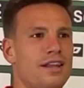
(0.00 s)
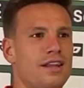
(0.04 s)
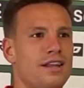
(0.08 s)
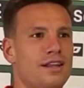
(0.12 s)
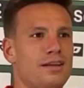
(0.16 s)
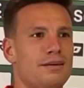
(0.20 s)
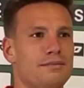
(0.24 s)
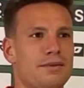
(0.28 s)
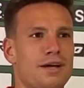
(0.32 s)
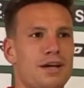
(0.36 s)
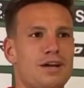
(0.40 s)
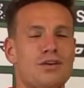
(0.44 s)

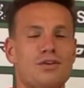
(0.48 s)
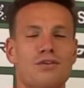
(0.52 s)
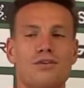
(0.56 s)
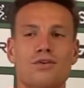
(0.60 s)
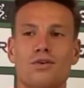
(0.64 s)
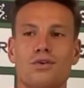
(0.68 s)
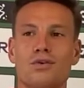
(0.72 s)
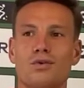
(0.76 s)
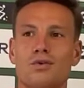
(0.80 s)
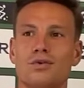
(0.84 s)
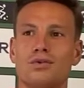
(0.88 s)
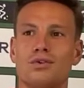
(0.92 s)
mi hanno
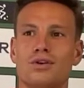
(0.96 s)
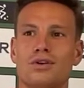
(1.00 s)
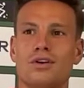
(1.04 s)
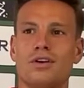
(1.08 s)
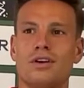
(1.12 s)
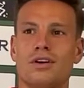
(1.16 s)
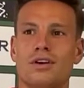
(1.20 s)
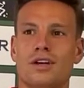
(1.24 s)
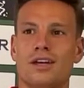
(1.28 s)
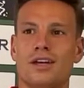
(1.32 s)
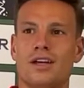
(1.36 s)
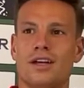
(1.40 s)

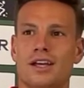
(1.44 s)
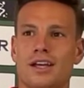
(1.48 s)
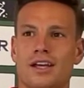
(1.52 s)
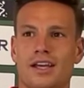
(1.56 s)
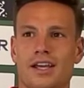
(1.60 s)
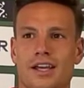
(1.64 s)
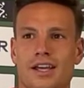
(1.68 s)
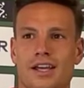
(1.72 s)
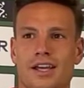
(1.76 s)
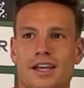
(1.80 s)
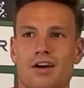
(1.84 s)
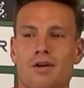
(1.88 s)
voluto
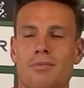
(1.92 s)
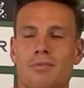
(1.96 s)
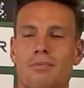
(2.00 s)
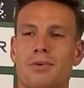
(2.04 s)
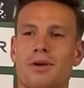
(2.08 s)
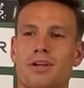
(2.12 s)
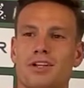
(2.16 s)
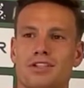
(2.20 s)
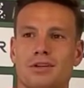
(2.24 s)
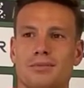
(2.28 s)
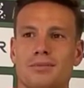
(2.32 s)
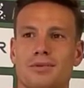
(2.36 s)
e ho
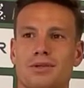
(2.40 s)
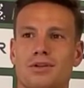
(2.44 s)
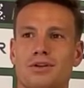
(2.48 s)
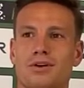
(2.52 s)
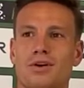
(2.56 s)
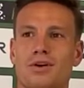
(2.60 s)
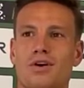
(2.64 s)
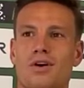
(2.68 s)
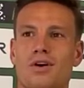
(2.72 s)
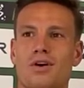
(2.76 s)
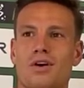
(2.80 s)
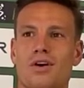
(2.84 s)

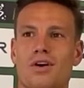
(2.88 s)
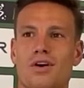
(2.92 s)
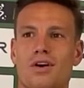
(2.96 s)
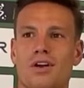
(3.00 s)
percepito